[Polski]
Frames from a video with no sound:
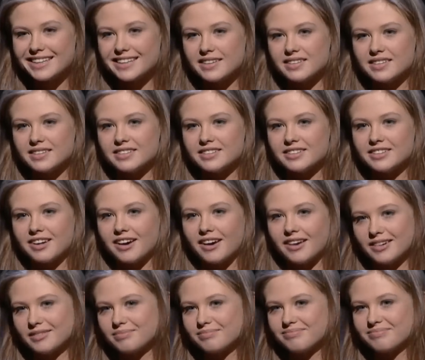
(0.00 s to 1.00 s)
E,
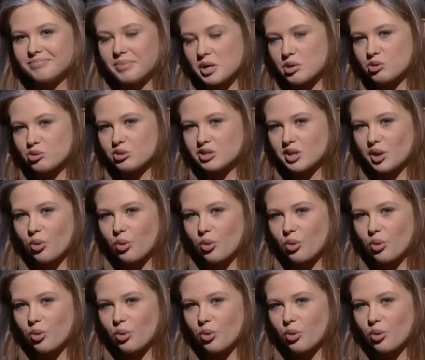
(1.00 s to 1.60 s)
ale bardzo się